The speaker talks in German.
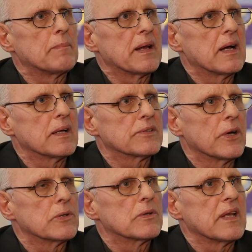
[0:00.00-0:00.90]
bei der
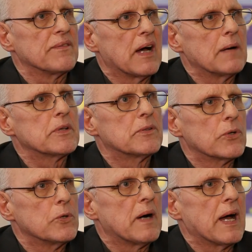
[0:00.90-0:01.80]
Erzeugung der Wärme
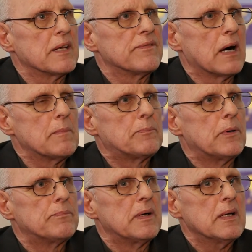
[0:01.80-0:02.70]
durch, über eine
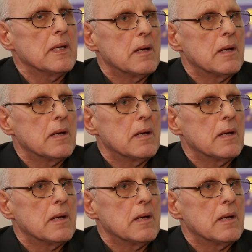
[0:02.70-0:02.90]
Wärmepumpe